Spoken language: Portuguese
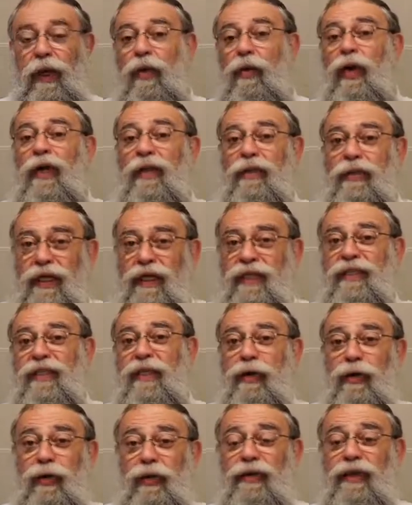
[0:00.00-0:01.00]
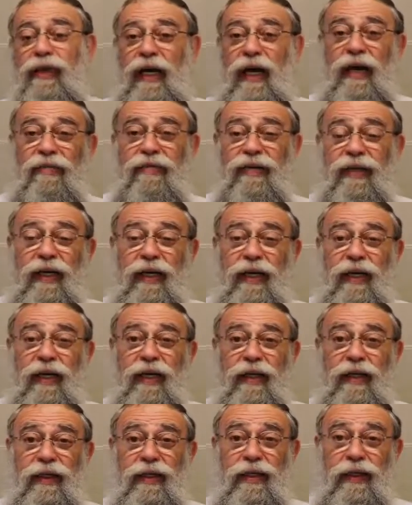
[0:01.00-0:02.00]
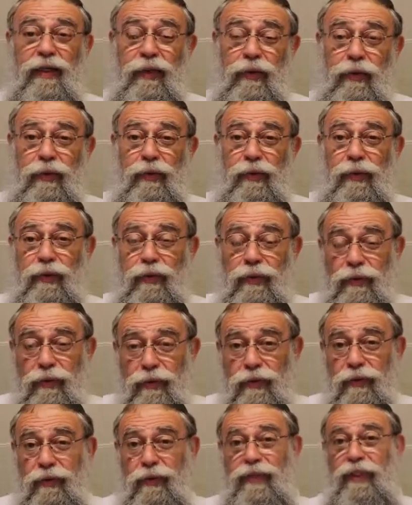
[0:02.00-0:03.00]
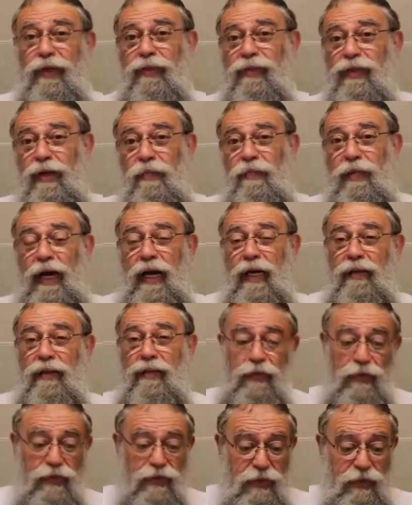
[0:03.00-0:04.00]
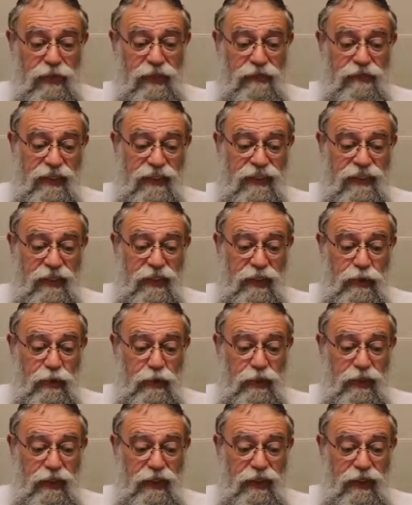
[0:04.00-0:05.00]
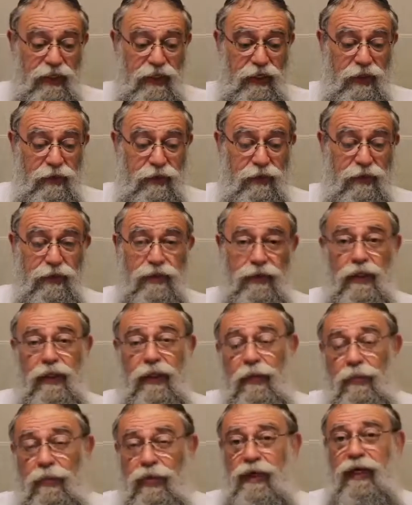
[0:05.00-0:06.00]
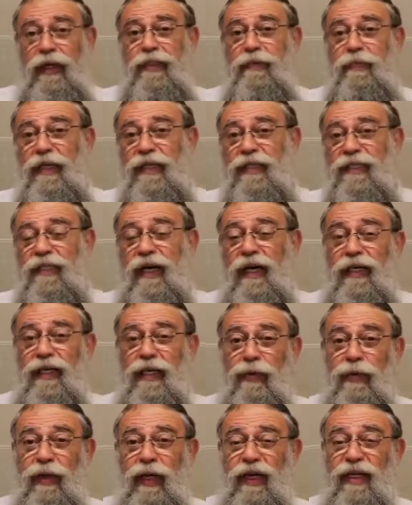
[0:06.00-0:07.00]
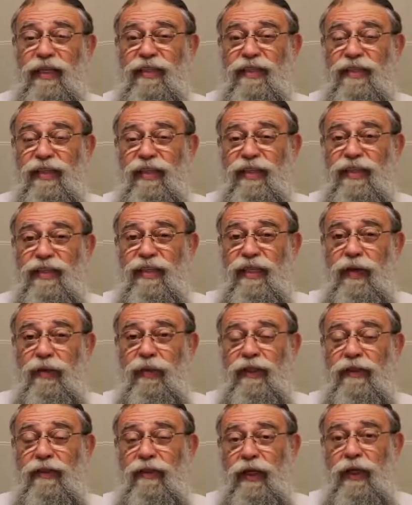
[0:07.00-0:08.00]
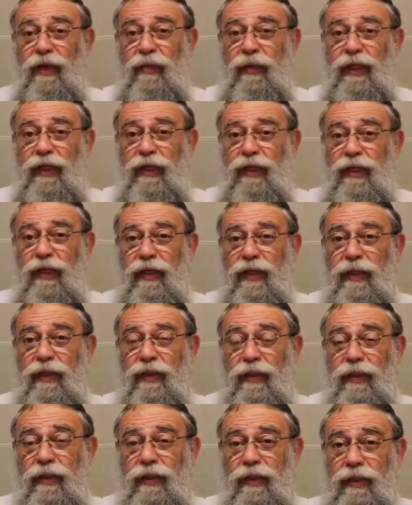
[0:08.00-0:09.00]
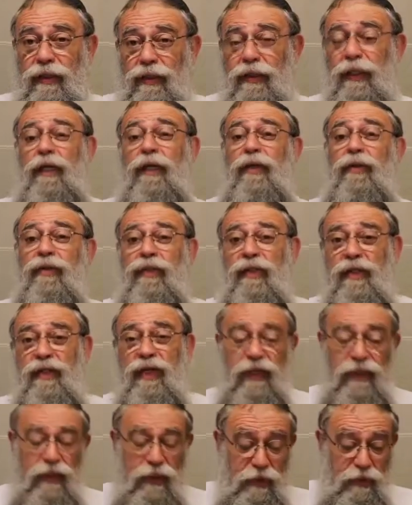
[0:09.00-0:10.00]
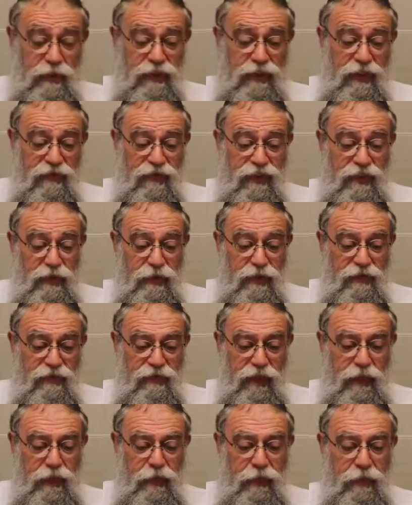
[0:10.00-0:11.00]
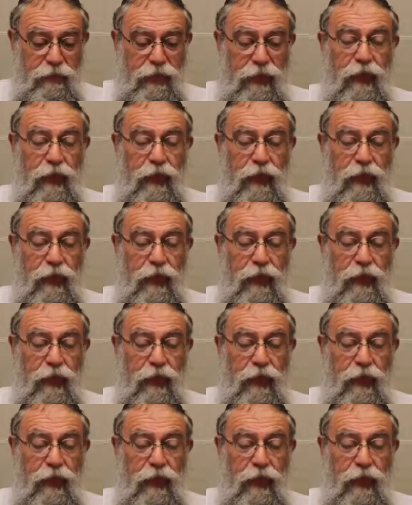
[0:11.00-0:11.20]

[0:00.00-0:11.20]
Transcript: quando ele se encontrava no, no, no, seu trabalho, nos seus afazeres corriqueiros. Poderias pensar que não há restrição, então, aqui, já que não se trata de um serviço divino.